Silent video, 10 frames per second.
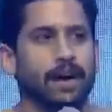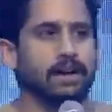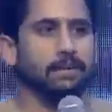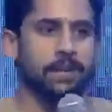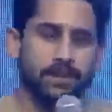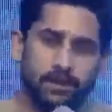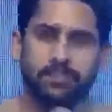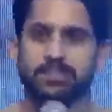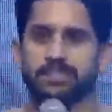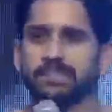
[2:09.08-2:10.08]
అన్ని
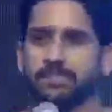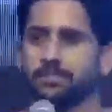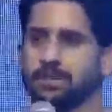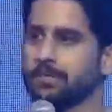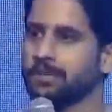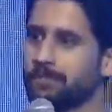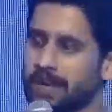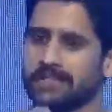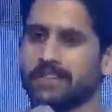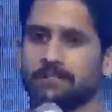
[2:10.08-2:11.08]
ప్రికాషన్స్ తీసుకొని మీ
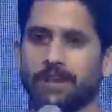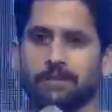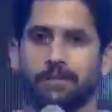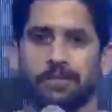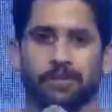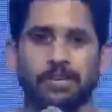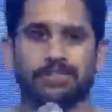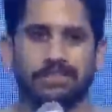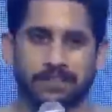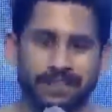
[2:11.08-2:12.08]
ఫ్రెండ్స్ అండ్ ఫ్యామిలీతో
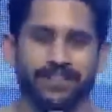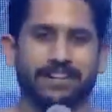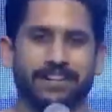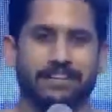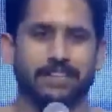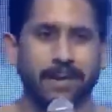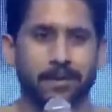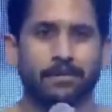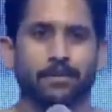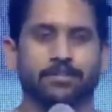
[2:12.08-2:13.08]
కలిసి థియేటర్కి రండి
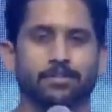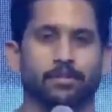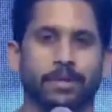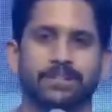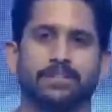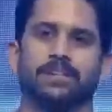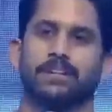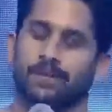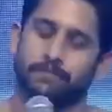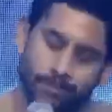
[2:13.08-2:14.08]
థ్యాంక్ యూ ఆల్ సో మచ్
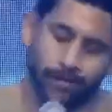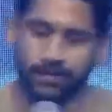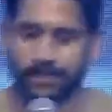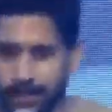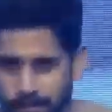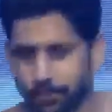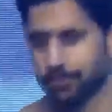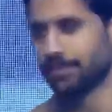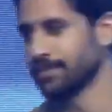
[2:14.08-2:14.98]
లవ్ యూ ఆల్ థ్యాంక్ యూ